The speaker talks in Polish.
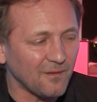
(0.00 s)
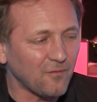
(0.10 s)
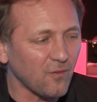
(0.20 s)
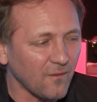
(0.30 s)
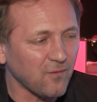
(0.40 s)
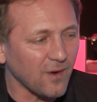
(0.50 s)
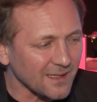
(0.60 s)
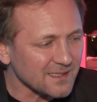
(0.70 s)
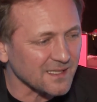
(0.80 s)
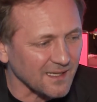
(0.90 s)
w,
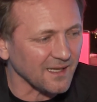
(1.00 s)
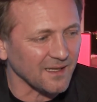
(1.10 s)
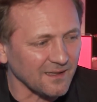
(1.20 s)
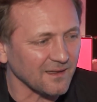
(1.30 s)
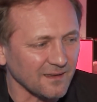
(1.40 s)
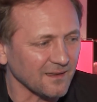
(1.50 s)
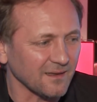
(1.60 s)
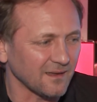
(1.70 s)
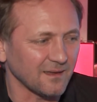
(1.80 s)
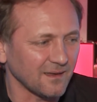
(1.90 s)
własnej,
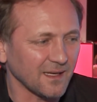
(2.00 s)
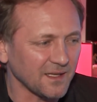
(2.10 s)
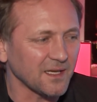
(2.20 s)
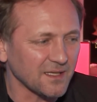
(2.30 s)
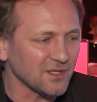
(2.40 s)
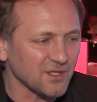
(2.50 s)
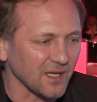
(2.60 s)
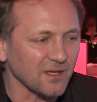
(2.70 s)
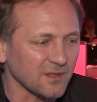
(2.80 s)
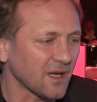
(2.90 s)

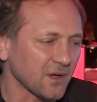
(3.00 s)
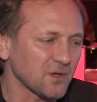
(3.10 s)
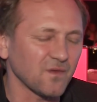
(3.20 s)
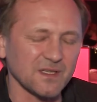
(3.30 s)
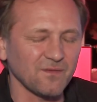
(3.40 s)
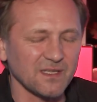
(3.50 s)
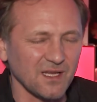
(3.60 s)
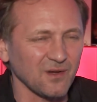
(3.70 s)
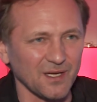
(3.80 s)
takiego, jakiegoś własnego